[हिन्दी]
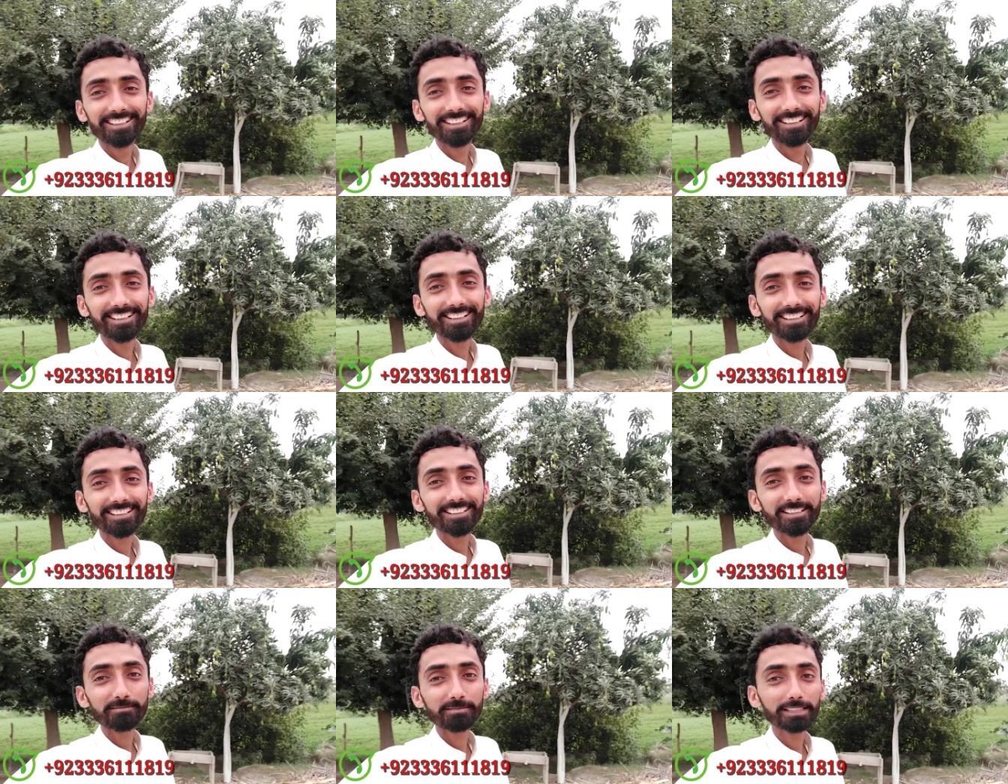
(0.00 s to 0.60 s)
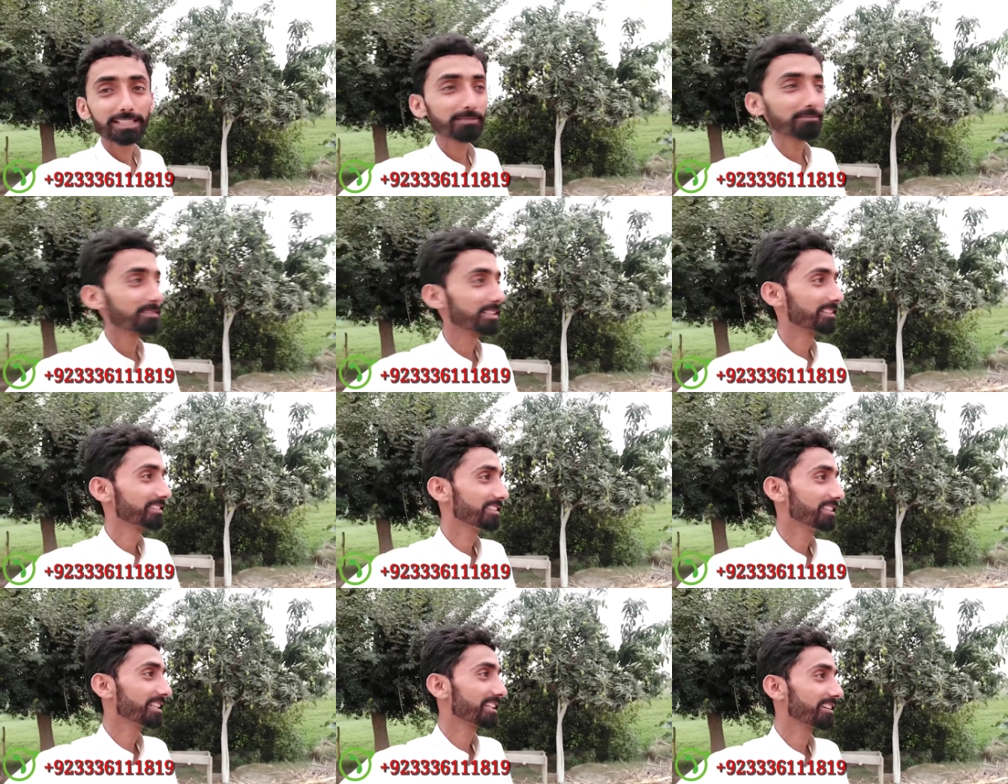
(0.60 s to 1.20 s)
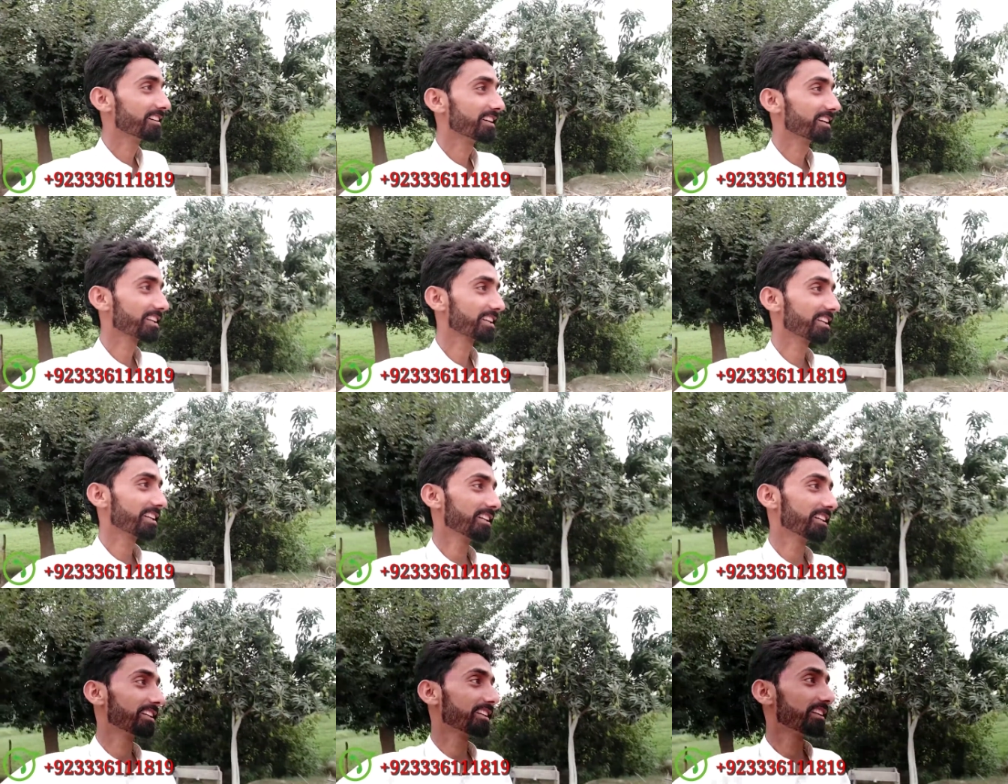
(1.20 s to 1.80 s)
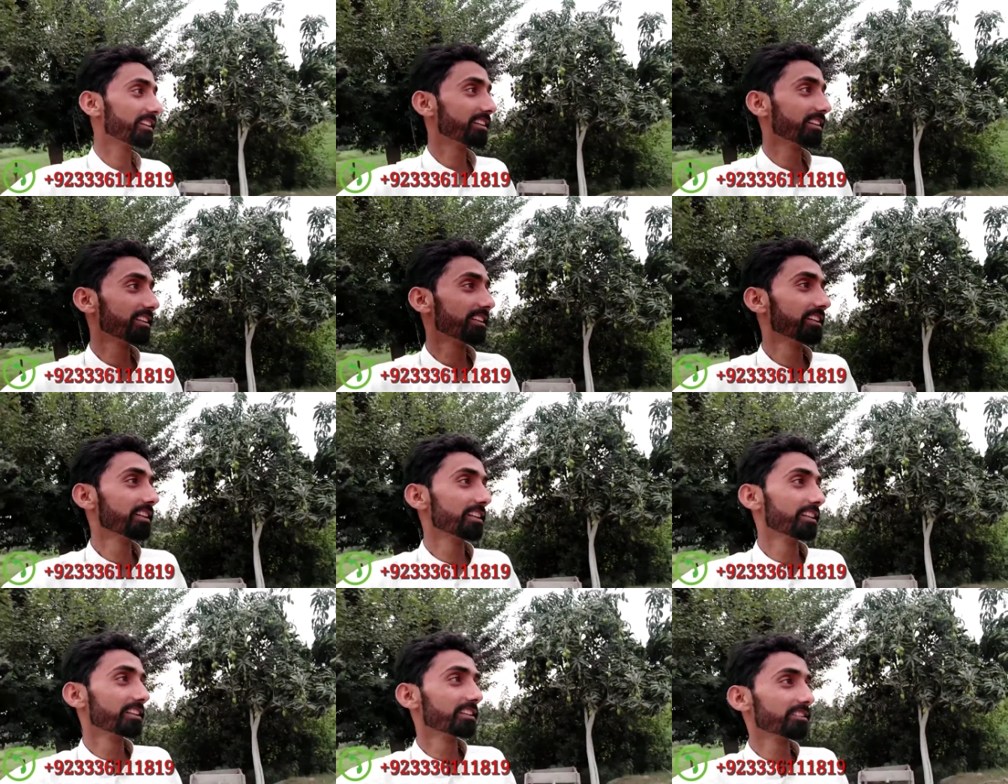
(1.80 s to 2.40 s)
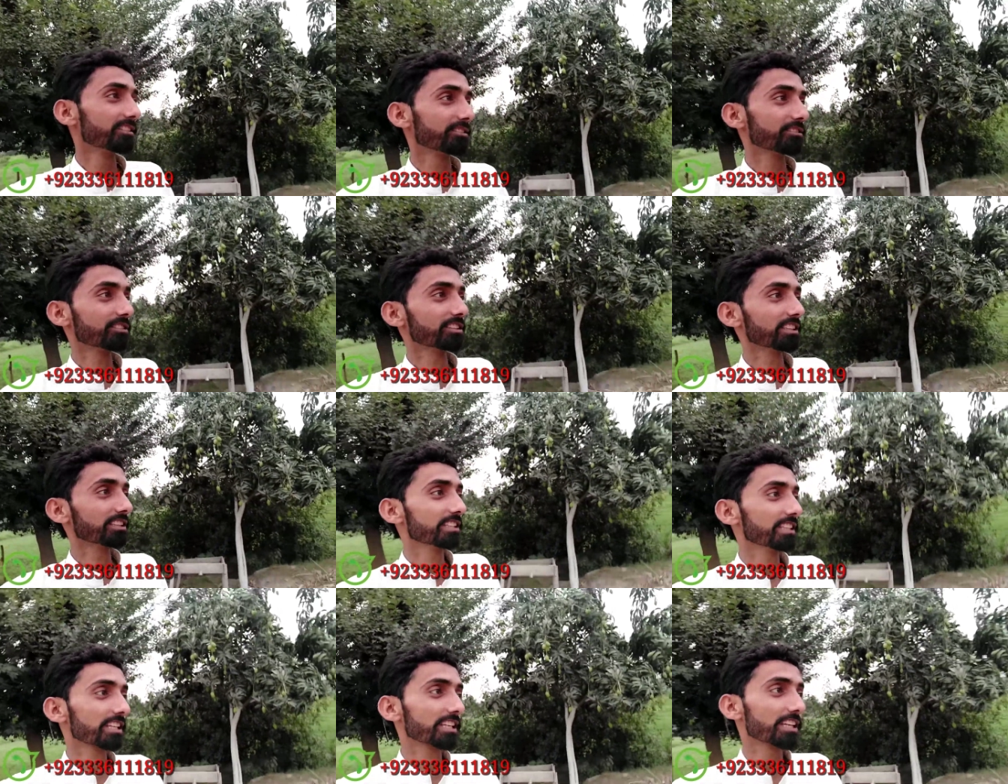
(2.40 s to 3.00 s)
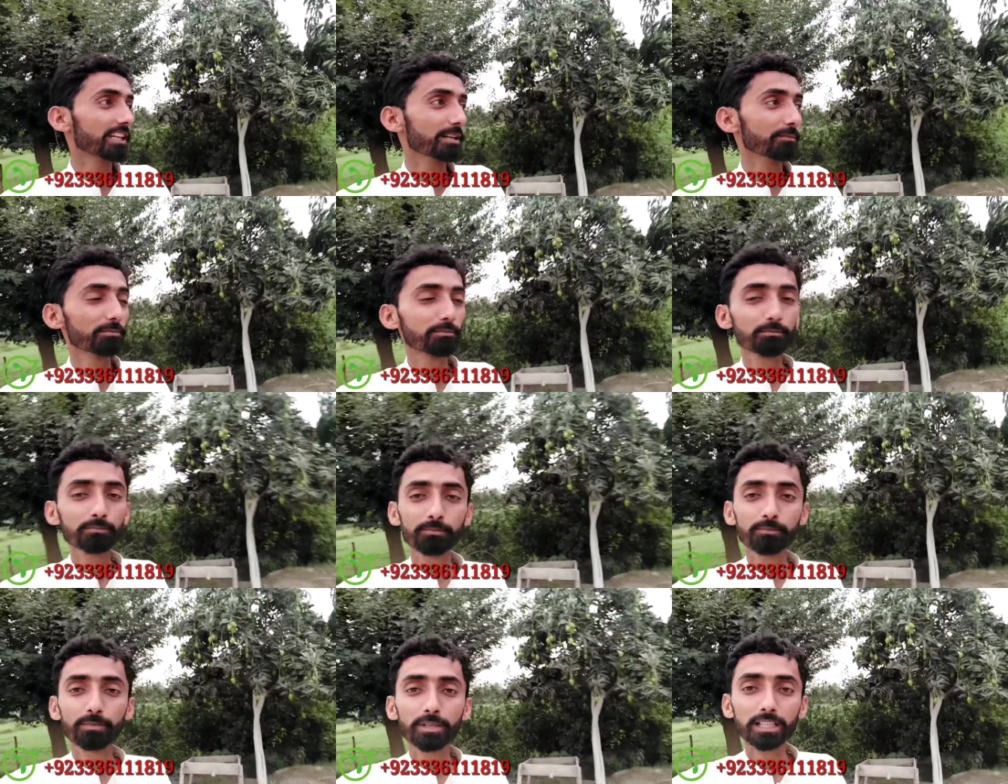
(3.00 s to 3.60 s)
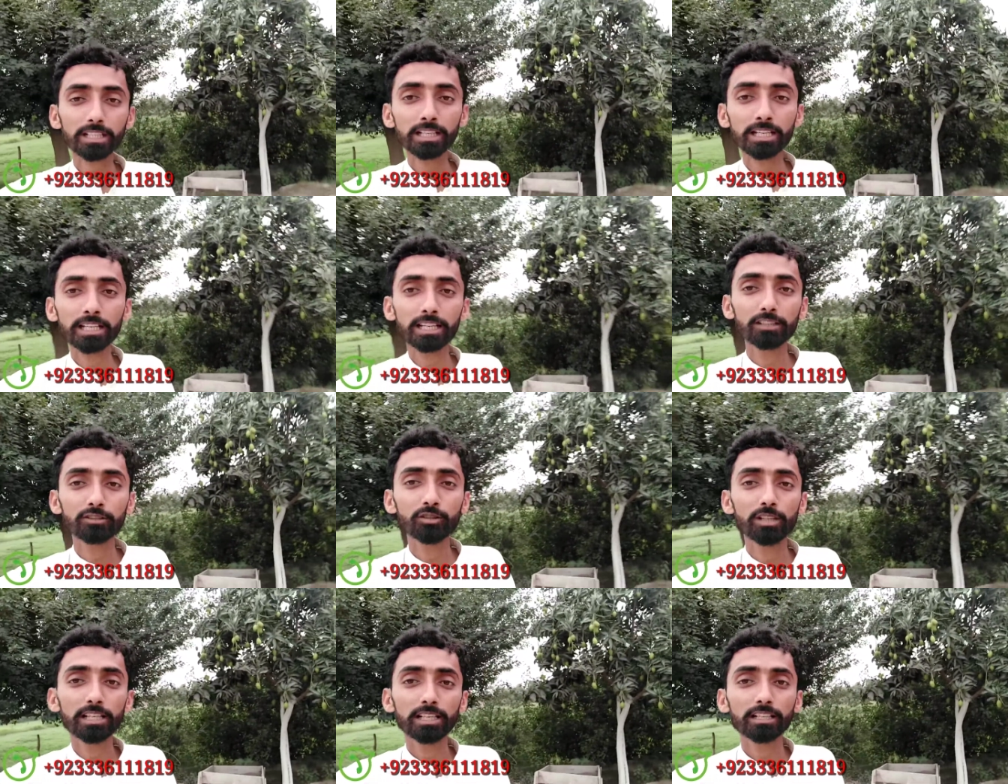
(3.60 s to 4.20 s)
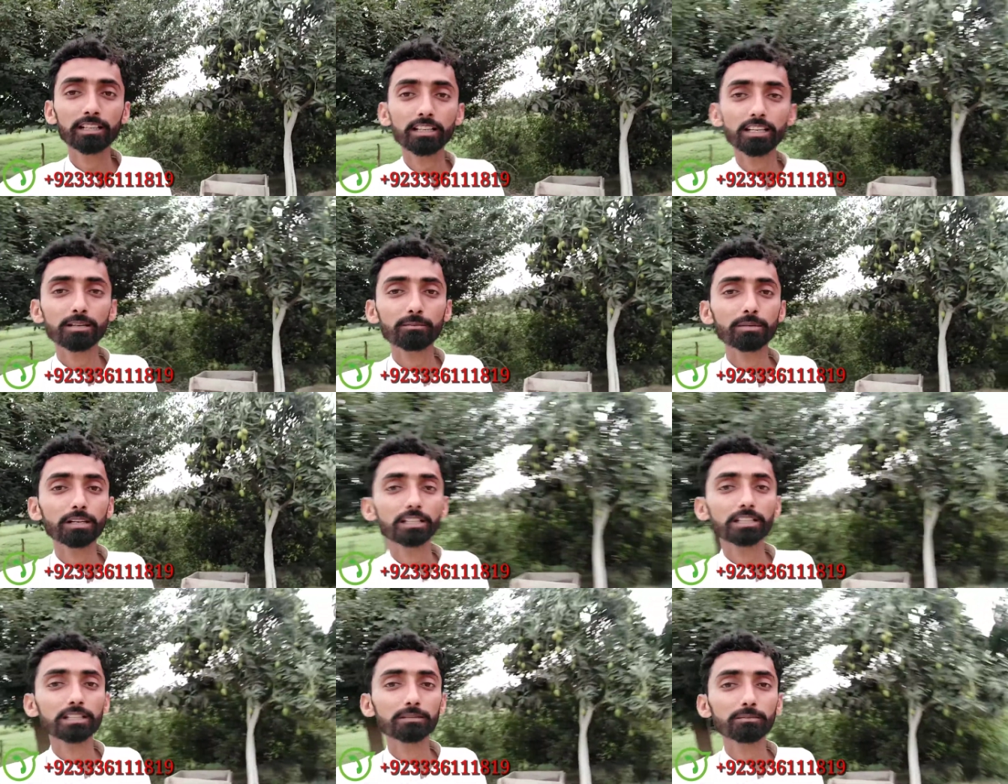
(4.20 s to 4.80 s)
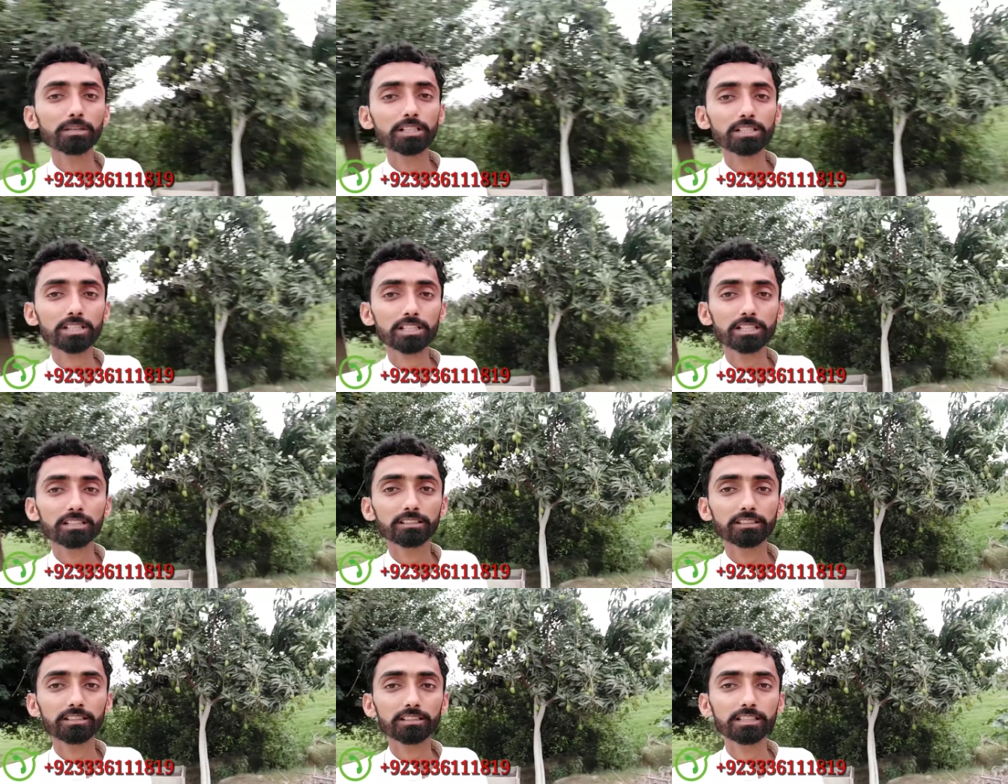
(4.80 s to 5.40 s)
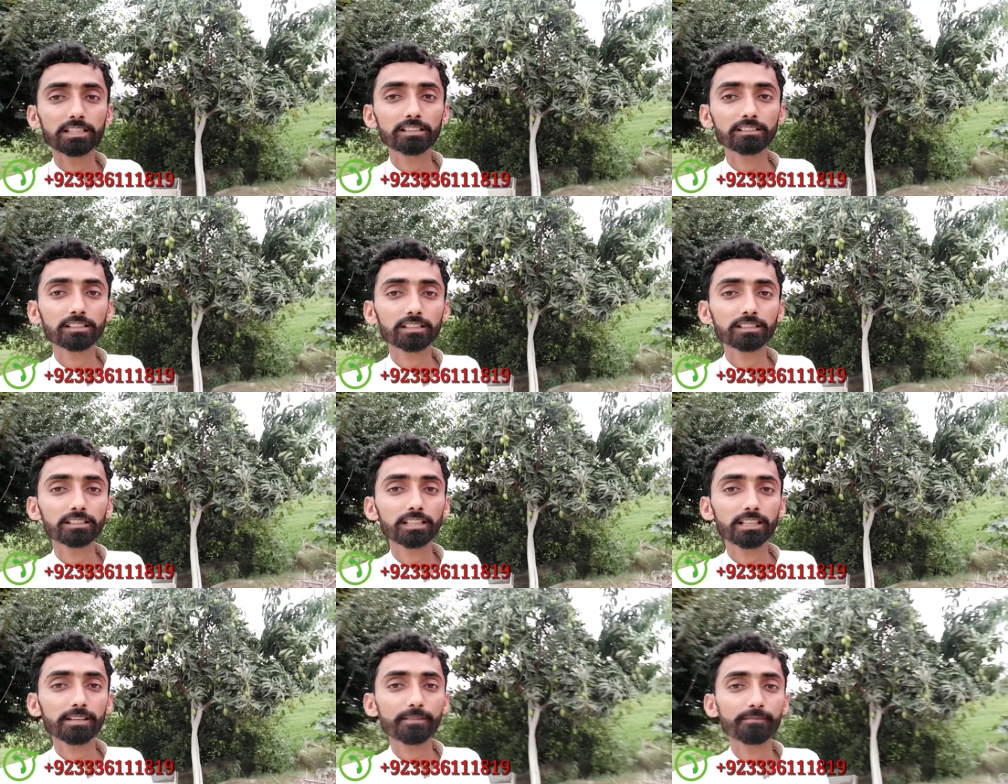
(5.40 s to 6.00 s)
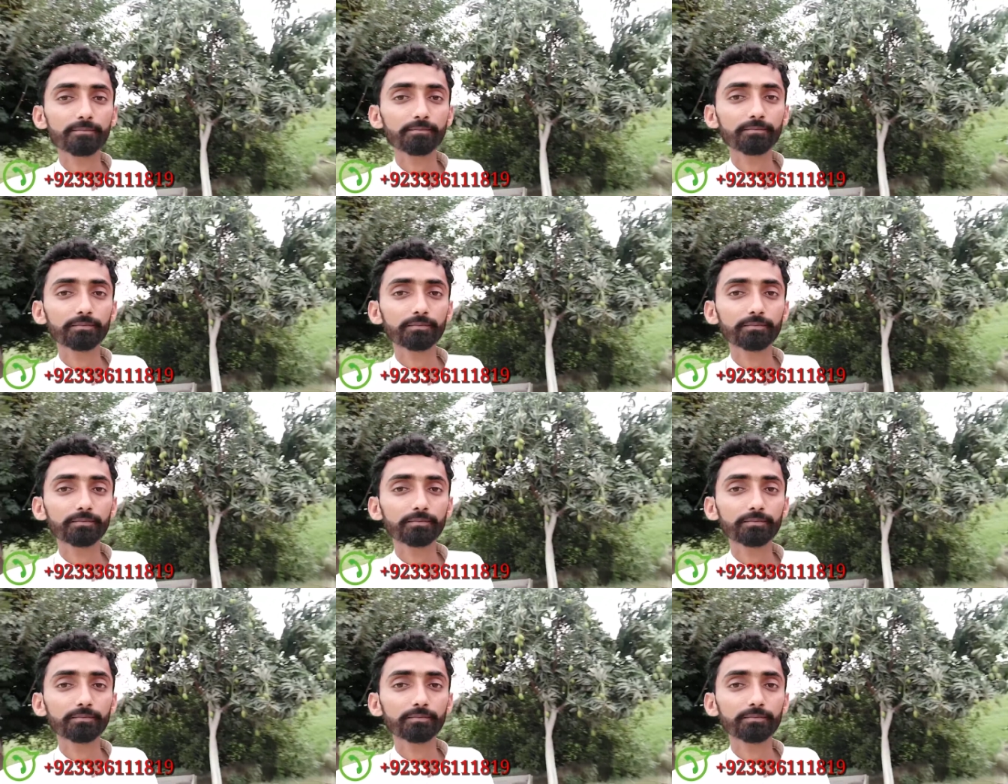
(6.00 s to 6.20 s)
आ गया मतलब नज़दीक आ गया है तो ये देखें अब पकने के जो हैं करीब हैं ये माशाल्लाह से देख सकते हैं